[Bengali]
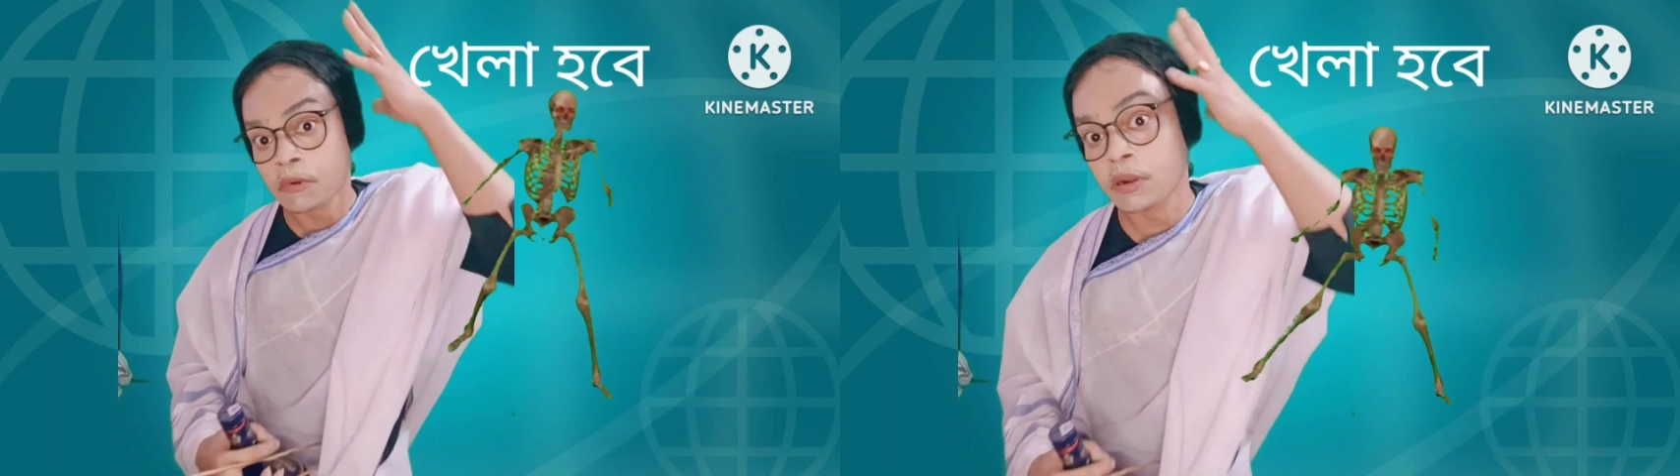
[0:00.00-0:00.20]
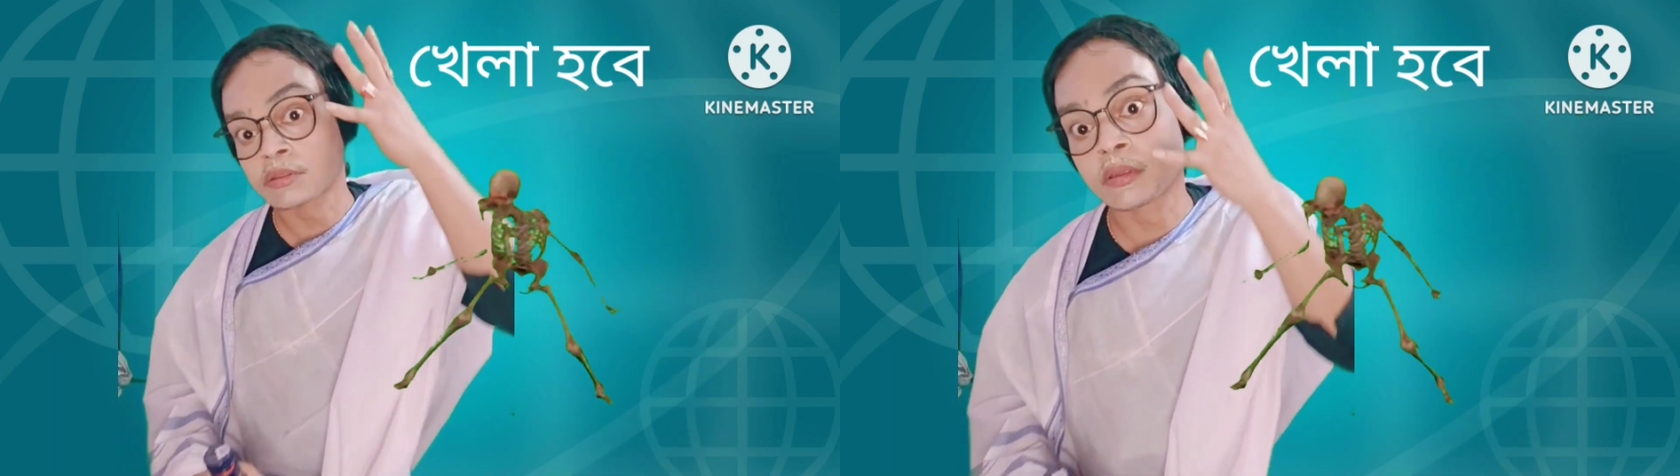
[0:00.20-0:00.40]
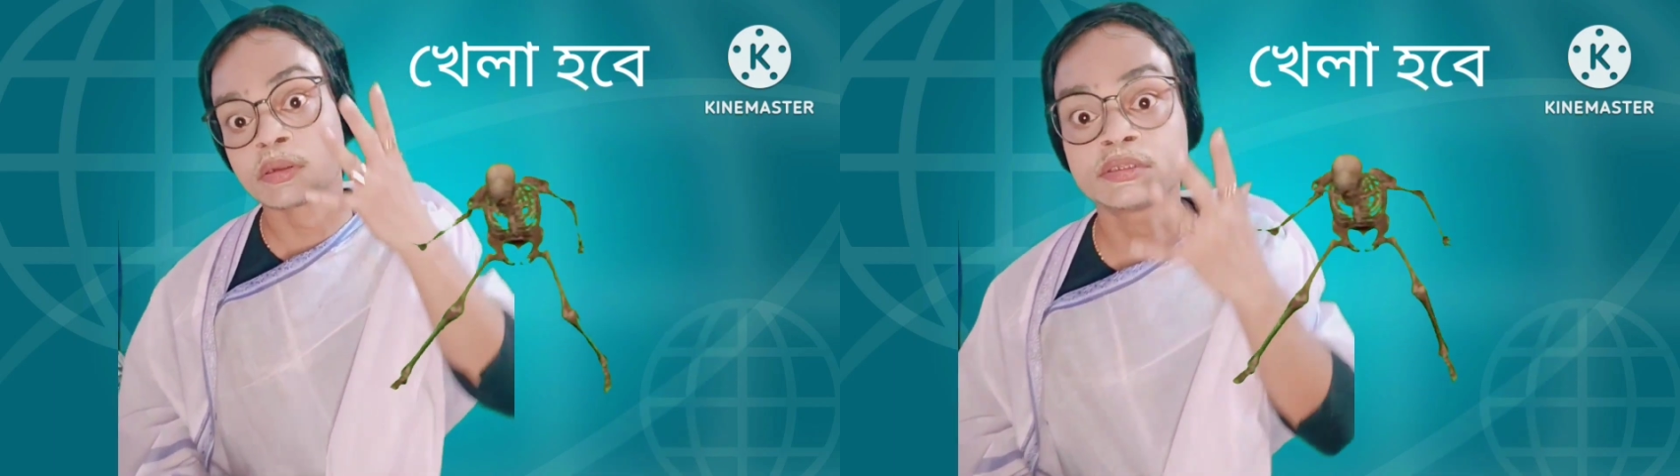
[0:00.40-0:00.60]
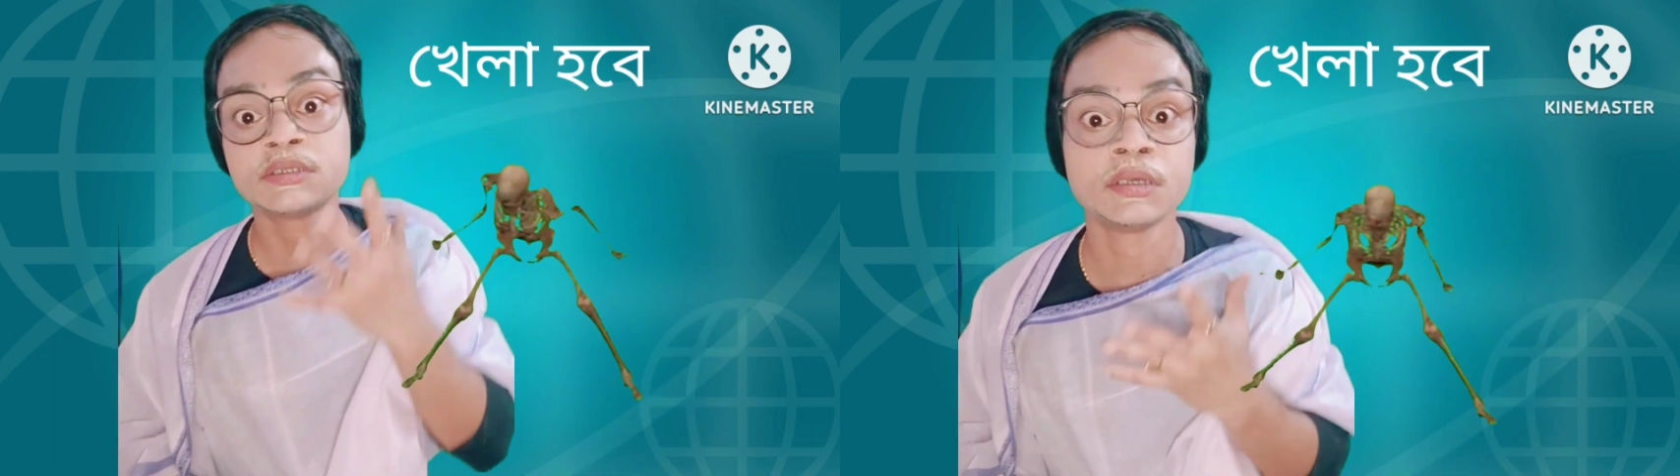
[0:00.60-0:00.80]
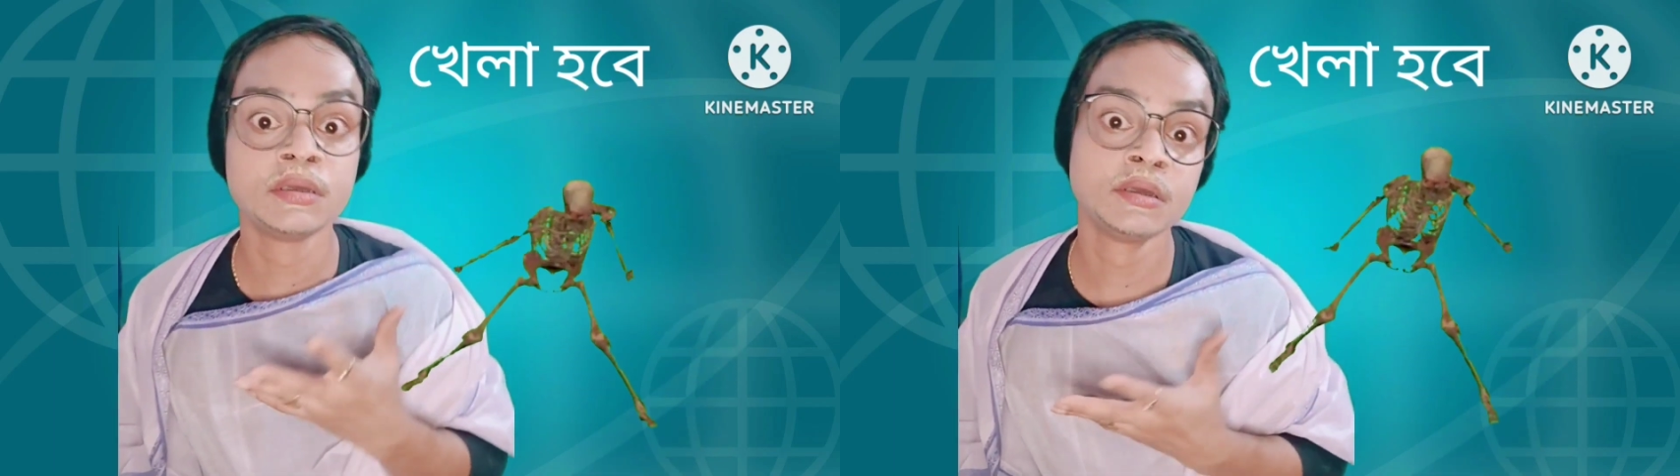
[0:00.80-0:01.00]
গল গল করে
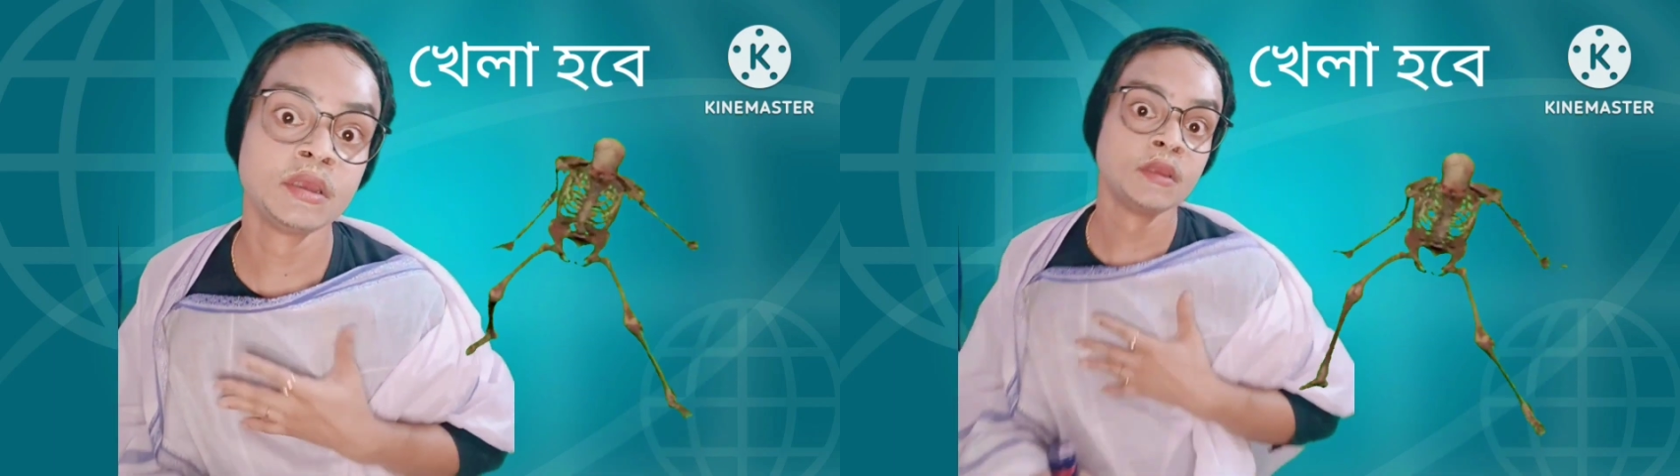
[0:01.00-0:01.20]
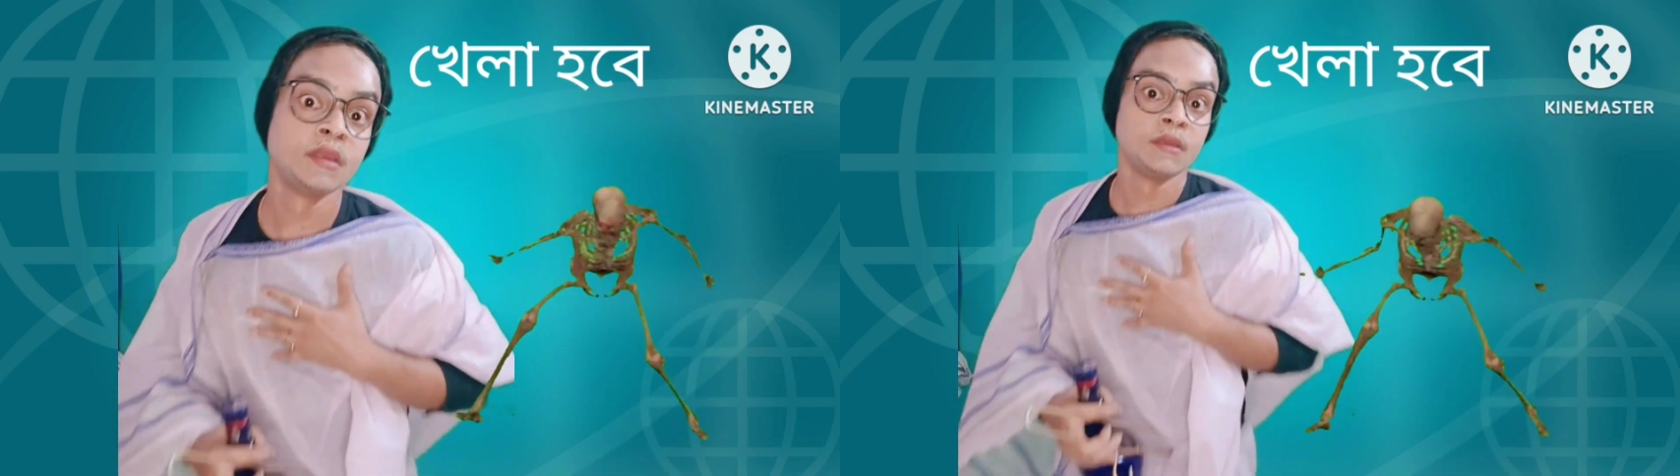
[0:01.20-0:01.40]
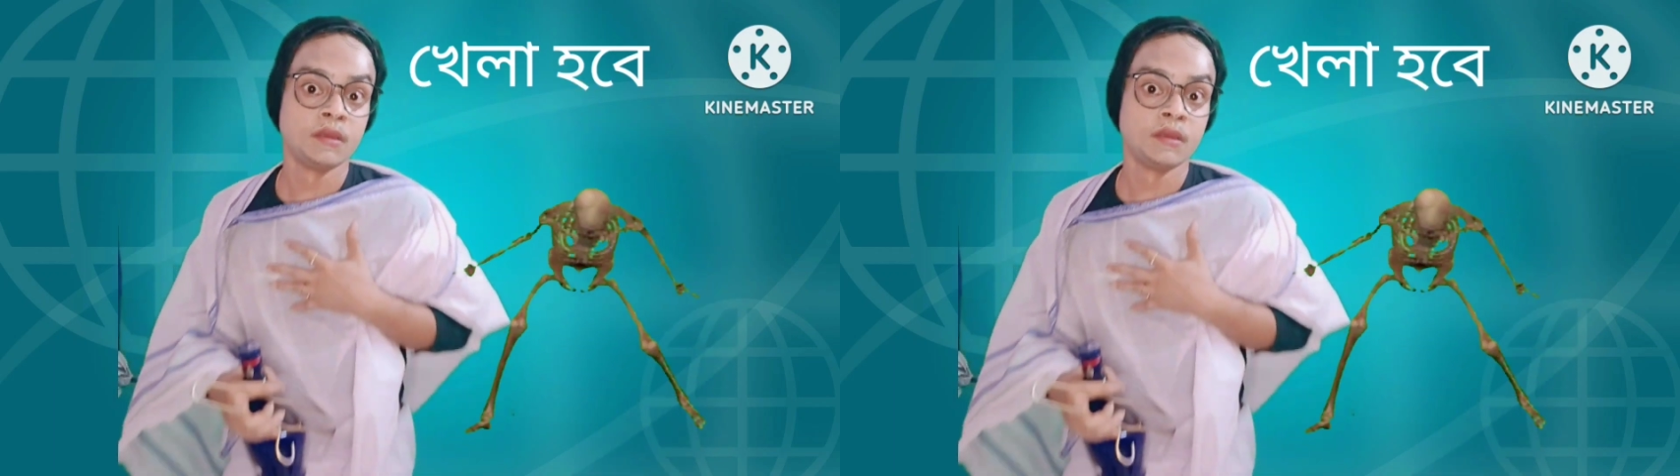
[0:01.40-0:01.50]
রক্ত পড়ছে